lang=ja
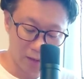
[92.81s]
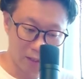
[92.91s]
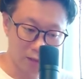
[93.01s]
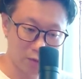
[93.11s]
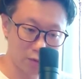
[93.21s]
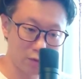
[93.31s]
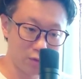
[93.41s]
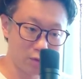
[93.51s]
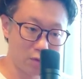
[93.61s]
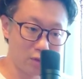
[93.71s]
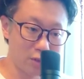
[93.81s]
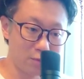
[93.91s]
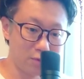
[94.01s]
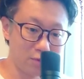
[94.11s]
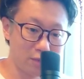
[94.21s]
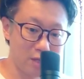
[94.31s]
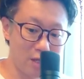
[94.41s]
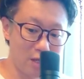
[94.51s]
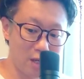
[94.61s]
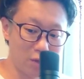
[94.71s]
で、そうすると自分
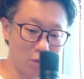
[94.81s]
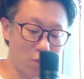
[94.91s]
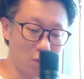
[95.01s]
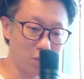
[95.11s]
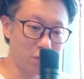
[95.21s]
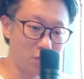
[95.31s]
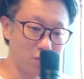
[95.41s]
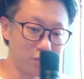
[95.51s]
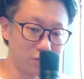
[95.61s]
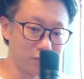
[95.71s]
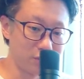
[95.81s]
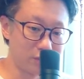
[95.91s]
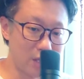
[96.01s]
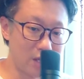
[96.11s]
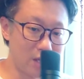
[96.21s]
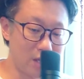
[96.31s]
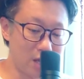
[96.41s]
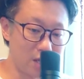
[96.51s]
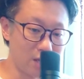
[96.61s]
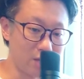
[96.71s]
であのコントロールでき
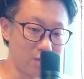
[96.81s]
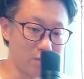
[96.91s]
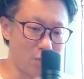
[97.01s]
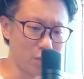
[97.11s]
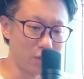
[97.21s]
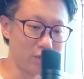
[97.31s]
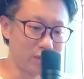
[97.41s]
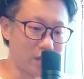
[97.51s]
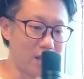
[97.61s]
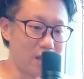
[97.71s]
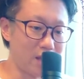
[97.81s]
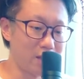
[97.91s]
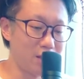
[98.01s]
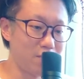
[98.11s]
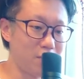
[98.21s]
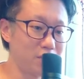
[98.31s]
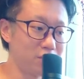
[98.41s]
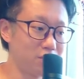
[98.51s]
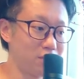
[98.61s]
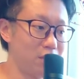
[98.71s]
ないものって、やっぱり
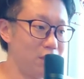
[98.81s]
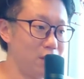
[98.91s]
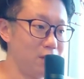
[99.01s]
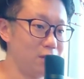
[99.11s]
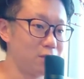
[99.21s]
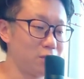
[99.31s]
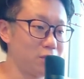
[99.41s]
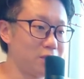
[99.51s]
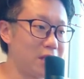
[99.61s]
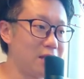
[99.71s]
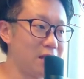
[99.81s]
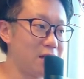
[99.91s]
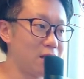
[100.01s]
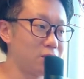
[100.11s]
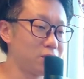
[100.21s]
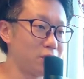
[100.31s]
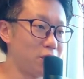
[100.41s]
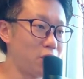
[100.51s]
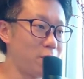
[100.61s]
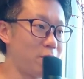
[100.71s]
その、コントロールできないからこその
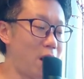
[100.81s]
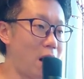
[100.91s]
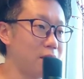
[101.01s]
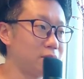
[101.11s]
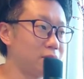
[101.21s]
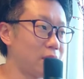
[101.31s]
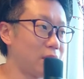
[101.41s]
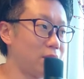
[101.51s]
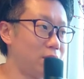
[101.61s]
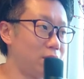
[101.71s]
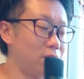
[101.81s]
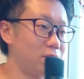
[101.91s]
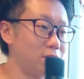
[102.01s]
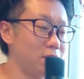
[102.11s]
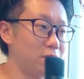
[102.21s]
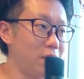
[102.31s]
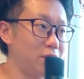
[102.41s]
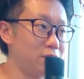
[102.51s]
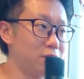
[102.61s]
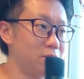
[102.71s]
喜びもあるんだけど、いわ
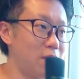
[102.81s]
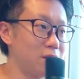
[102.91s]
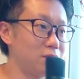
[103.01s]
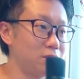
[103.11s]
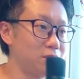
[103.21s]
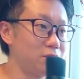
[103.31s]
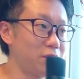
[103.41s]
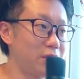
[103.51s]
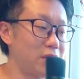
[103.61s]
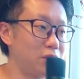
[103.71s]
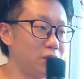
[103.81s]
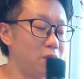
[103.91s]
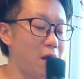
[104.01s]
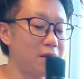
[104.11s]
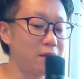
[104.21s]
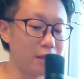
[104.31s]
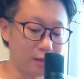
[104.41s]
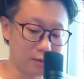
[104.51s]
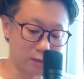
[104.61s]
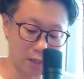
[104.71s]
ゆる、まあずっと言ってるけど、不安
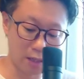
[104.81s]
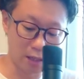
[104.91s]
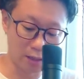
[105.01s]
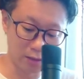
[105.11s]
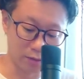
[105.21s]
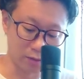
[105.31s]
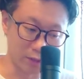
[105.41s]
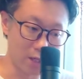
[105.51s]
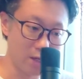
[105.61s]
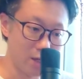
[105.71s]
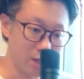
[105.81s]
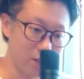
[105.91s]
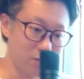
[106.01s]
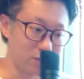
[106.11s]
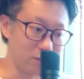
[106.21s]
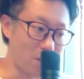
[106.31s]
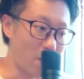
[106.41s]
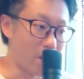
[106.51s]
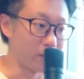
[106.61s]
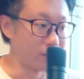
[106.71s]
につながるね。いつ来るか
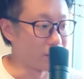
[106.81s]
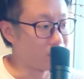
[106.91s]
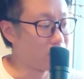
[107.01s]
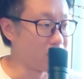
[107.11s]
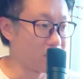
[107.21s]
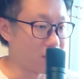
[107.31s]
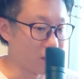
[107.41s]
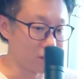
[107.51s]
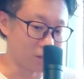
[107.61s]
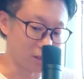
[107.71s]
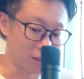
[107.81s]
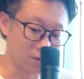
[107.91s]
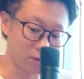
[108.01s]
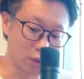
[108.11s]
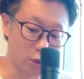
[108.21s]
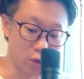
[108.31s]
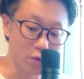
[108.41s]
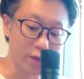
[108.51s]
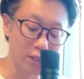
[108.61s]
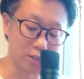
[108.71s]
わかんない。やりがいいつやってくるんだろうって
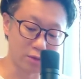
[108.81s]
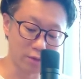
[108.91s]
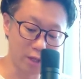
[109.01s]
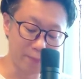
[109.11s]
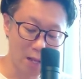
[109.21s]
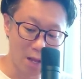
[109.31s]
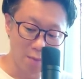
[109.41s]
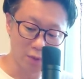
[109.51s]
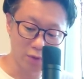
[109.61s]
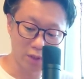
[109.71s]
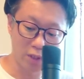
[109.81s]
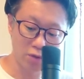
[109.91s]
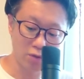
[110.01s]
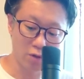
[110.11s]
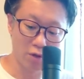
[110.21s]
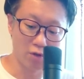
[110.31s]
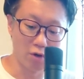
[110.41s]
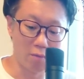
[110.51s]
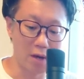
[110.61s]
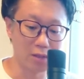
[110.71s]
不安になっちゃうので、まあ、それってちょっとこ
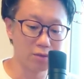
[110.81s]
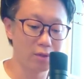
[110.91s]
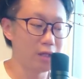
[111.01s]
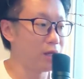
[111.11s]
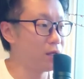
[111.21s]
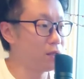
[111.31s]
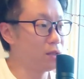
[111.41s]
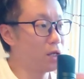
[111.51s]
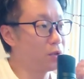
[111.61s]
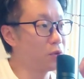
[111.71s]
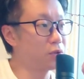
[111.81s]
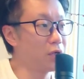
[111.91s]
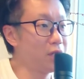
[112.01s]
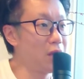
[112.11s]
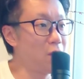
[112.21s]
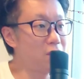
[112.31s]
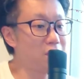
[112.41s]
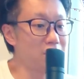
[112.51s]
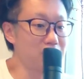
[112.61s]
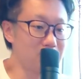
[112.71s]
の、まあそれ、あの、それで
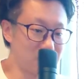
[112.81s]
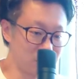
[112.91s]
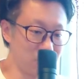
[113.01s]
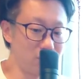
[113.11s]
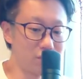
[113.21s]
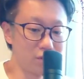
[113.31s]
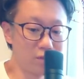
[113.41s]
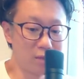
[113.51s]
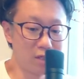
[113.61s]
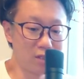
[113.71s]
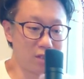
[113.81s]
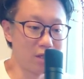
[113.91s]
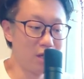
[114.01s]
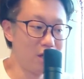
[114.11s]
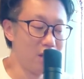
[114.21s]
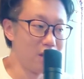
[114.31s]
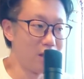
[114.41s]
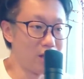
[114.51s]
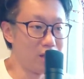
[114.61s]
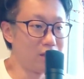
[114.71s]
ワクワクしてすごく素晴らしい
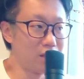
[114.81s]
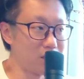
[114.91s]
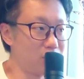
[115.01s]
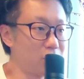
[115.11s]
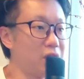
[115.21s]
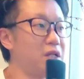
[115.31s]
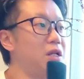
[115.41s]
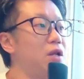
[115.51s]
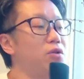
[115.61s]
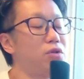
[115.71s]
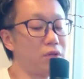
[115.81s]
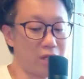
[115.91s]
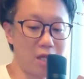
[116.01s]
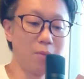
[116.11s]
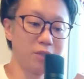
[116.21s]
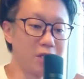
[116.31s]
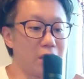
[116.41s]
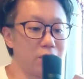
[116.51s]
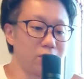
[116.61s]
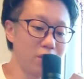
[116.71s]
えー、精神状態で入れるっていう人はいいかもしれな
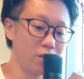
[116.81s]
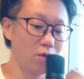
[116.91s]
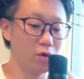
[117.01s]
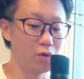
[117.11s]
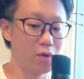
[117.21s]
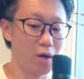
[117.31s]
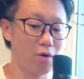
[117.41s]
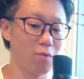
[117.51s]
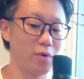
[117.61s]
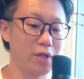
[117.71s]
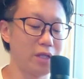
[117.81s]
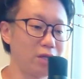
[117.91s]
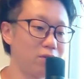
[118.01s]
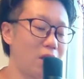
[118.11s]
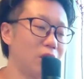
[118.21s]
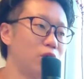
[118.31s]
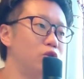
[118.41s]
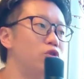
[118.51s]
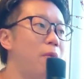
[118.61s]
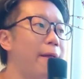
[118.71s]
いけど、それにこう不安を覚えたりとか、あと
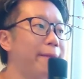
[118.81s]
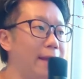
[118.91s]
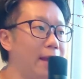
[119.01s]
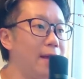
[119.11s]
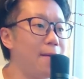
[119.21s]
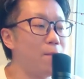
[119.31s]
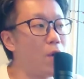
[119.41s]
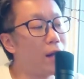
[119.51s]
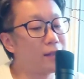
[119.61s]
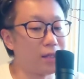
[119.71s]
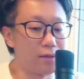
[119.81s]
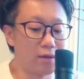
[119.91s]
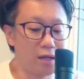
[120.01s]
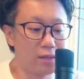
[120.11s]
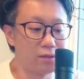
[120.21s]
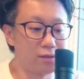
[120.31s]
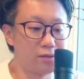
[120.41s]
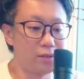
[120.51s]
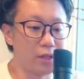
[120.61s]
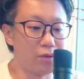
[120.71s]
不満ね、もあったりとかす
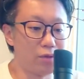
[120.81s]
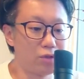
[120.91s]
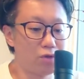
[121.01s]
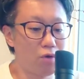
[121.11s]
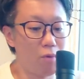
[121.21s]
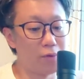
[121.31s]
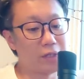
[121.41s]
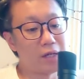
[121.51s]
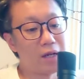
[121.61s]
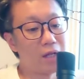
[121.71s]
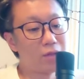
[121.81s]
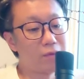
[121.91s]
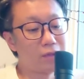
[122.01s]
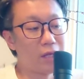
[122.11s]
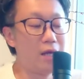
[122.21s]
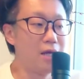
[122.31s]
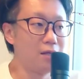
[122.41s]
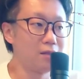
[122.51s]
るっていうのはちょっとこうもったいないなと思って。